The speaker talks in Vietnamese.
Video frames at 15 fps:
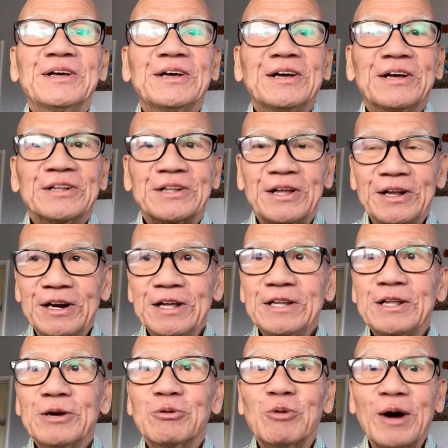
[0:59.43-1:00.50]
thì lý
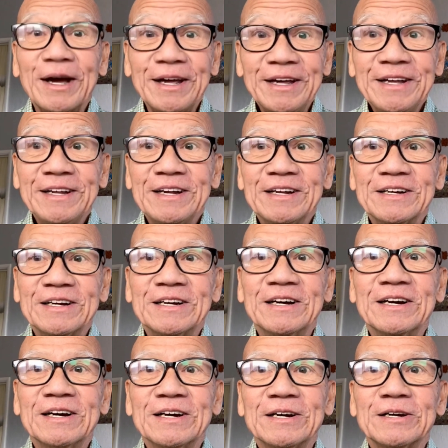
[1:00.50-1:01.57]
thiết quẩy
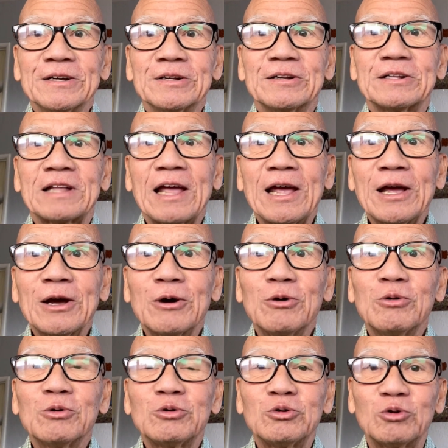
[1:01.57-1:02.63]
uh,
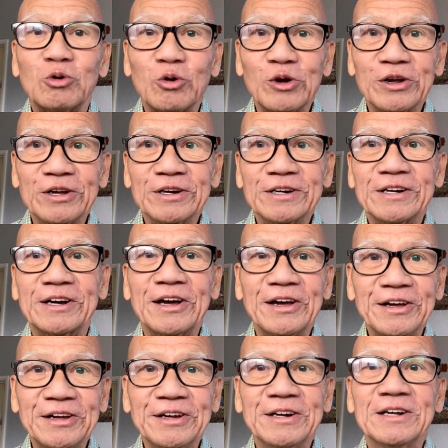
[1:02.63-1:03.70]
theo truyền
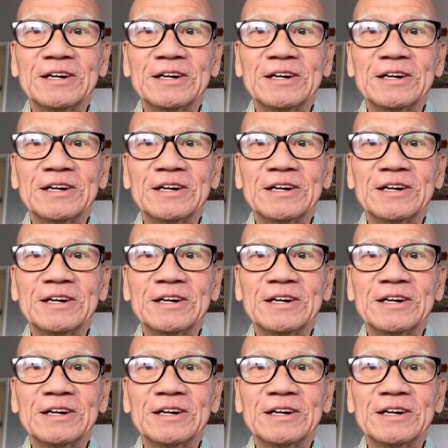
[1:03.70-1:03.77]
kỳ đó